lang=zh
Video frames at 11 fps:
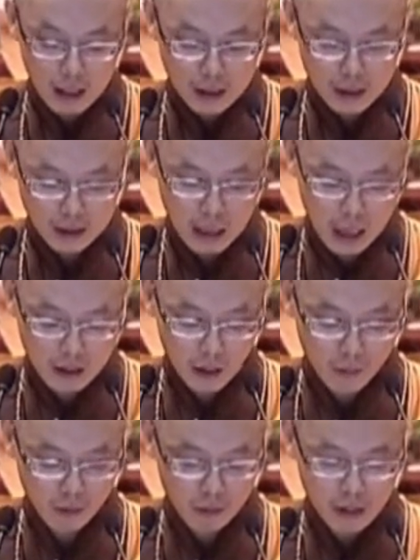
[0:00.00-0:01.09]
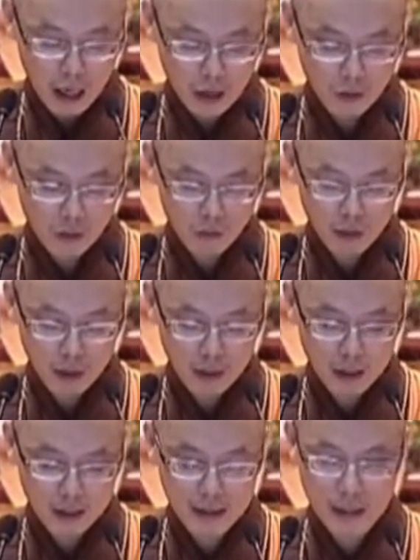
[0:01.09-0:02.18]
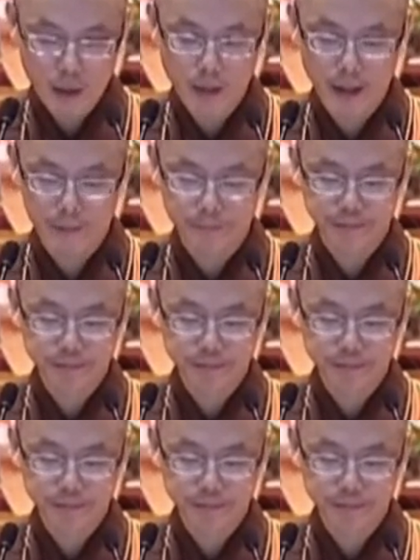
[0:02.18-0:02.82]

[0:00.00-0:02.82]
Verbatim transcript: 是大乘菩萨修行的阶位。